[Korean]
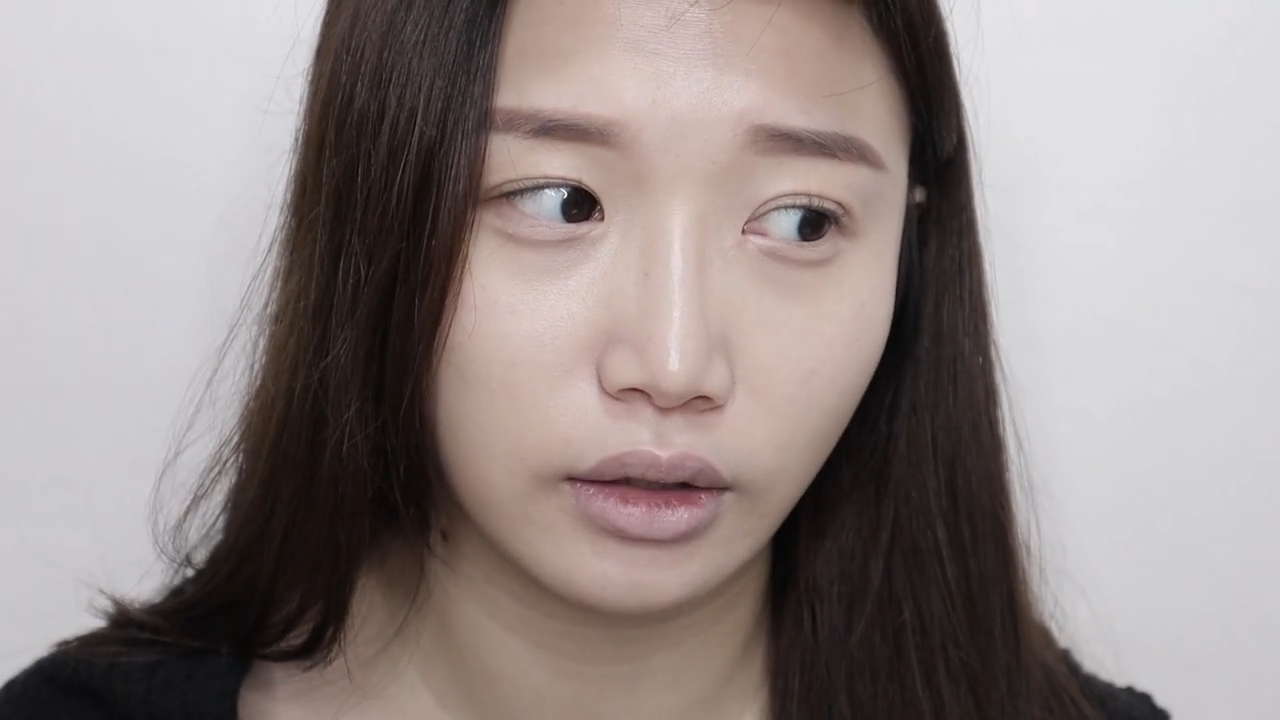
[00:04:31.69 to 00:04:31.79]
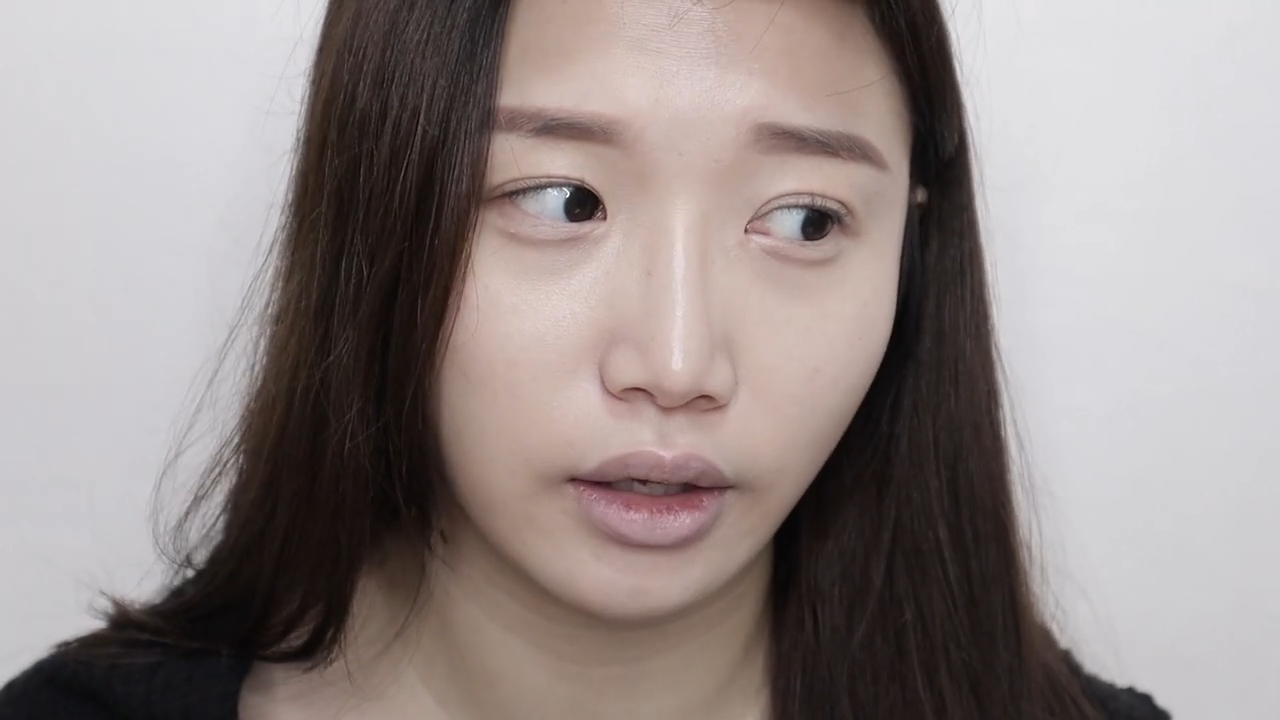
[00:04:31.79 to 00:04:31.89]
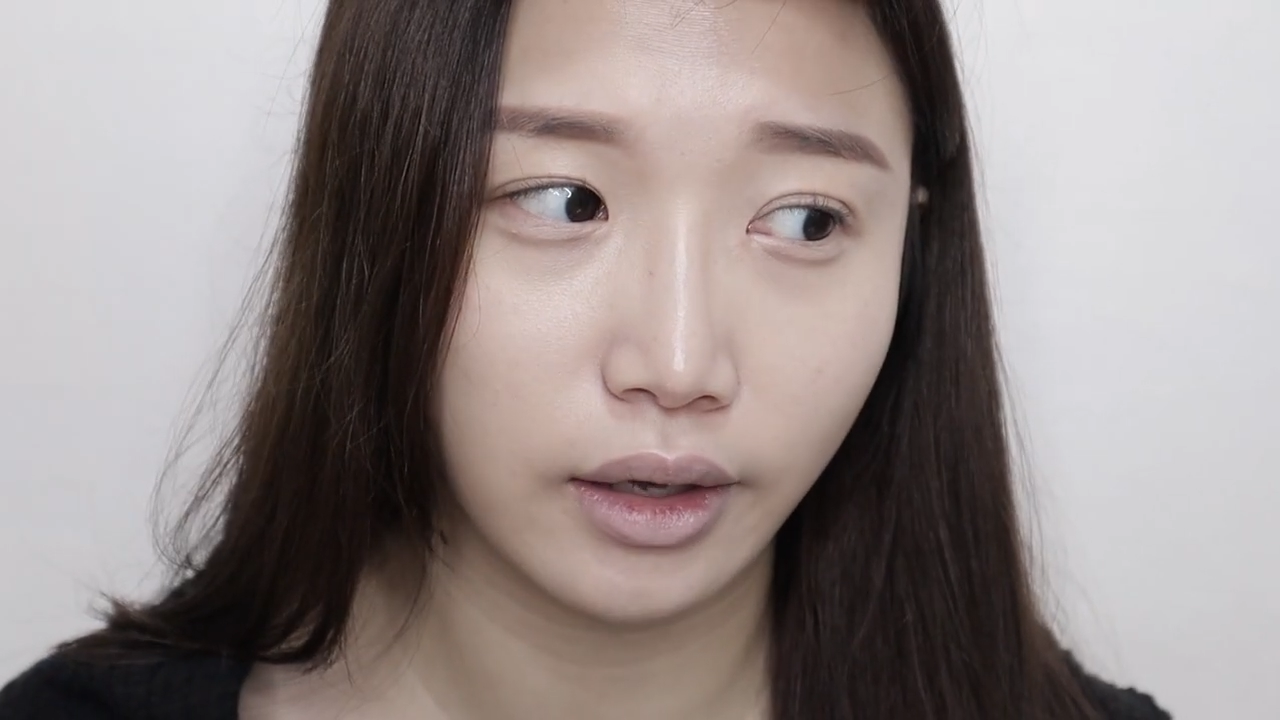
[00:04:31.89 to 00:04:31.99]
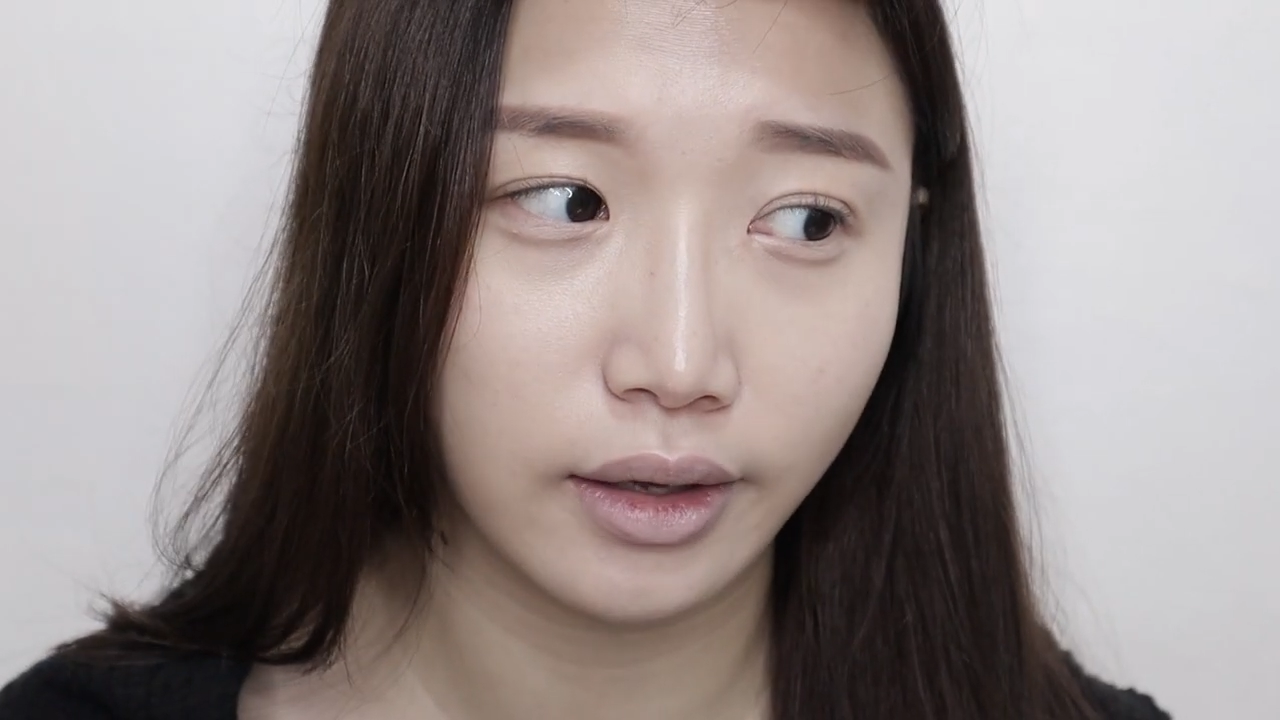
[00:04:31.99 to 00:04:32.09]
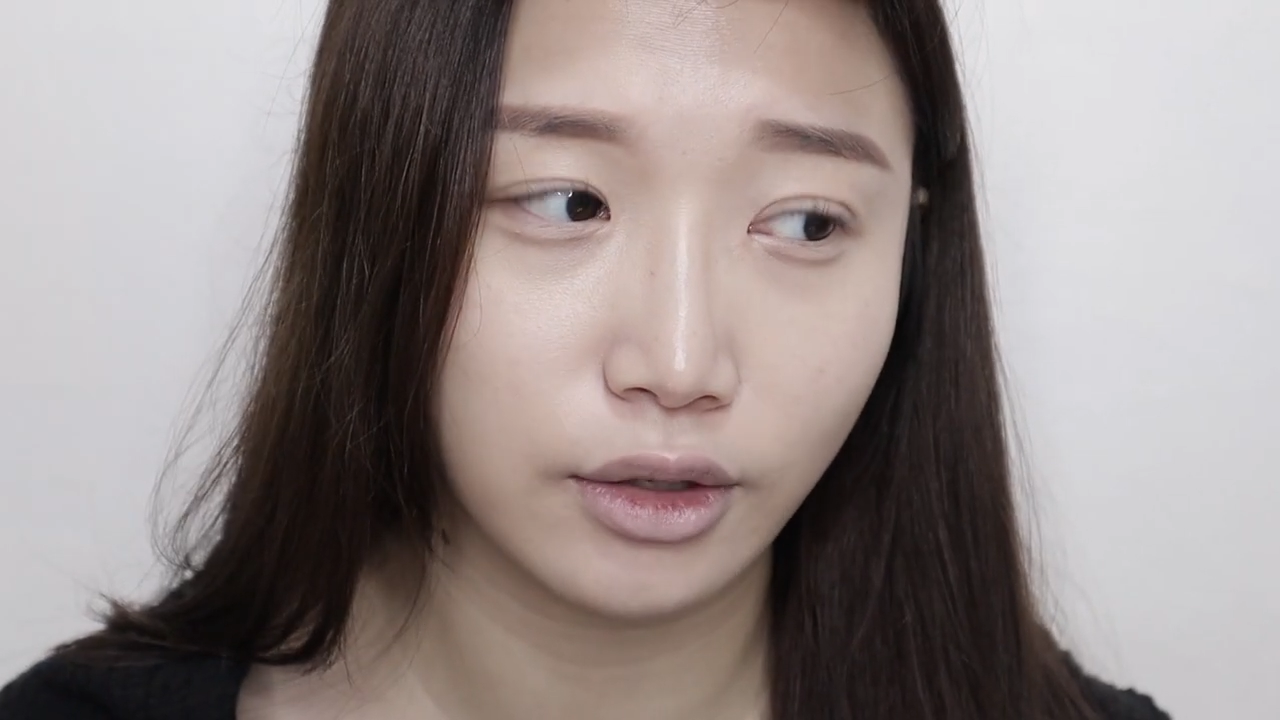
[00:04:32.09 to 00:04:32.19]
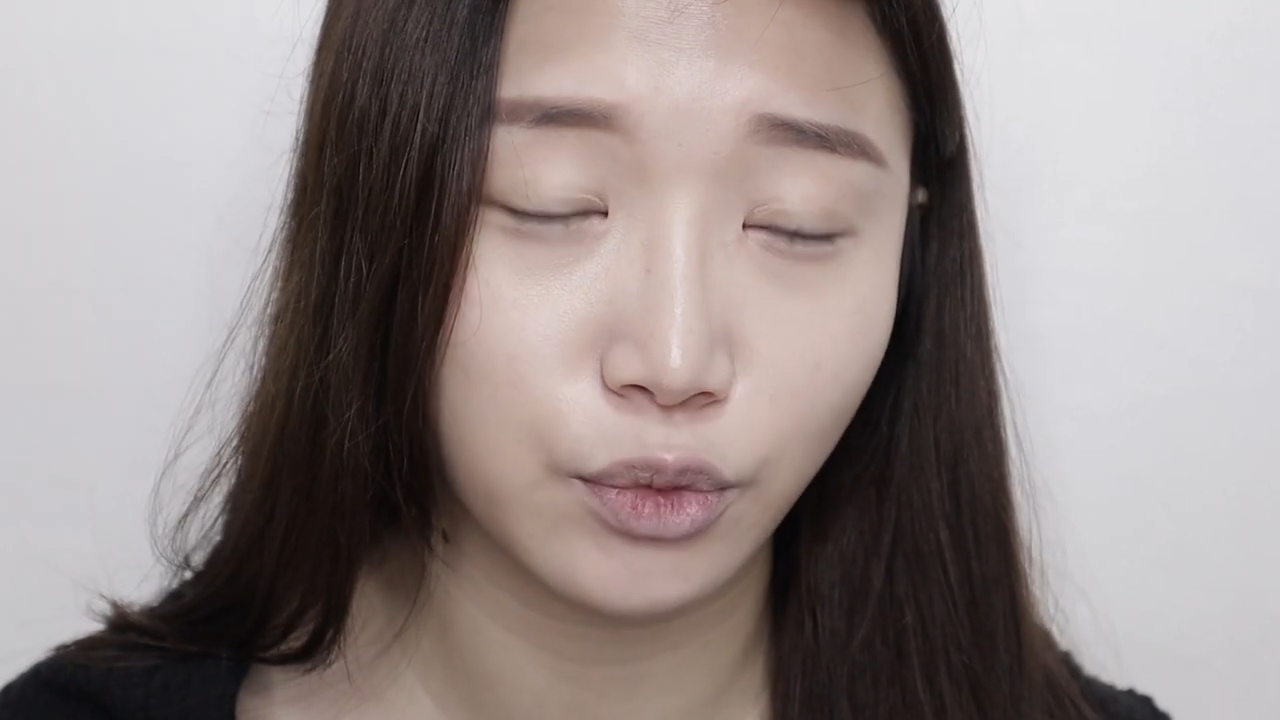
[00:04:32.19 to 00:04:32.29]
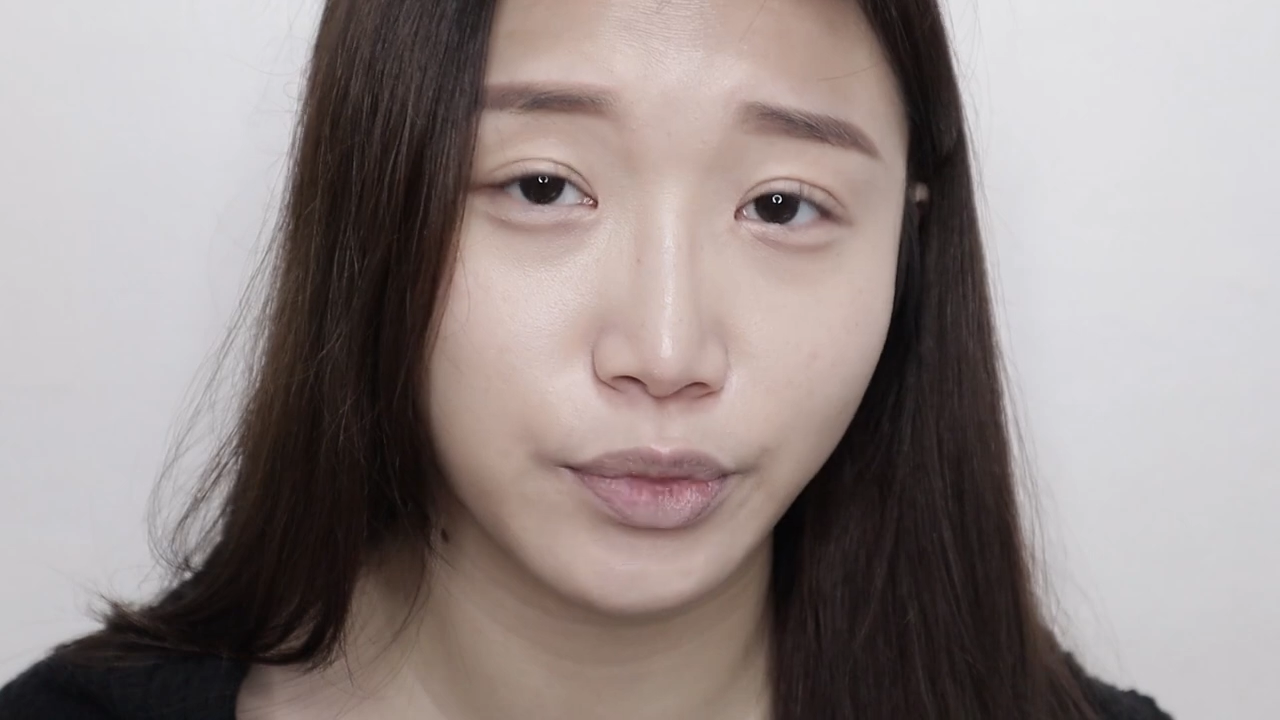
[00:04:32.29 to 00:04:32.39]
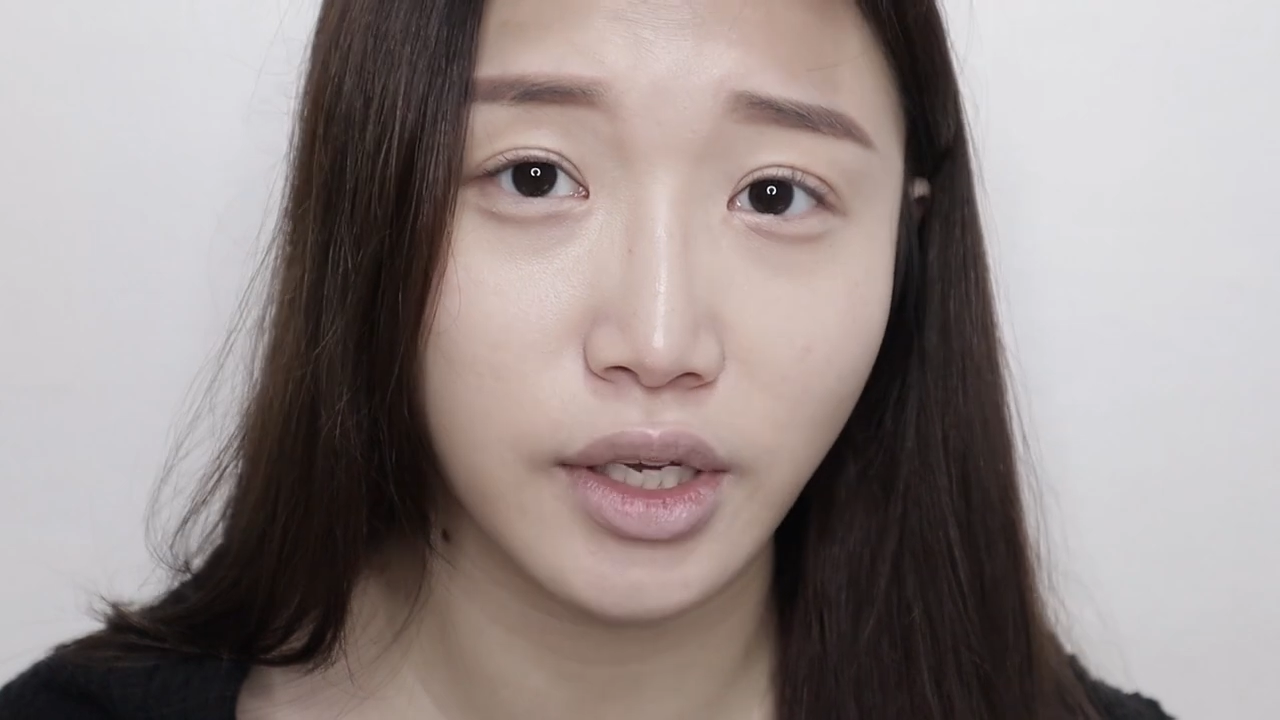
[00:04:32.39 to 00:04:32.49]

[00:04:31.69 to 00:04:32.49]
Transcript: 약간 좀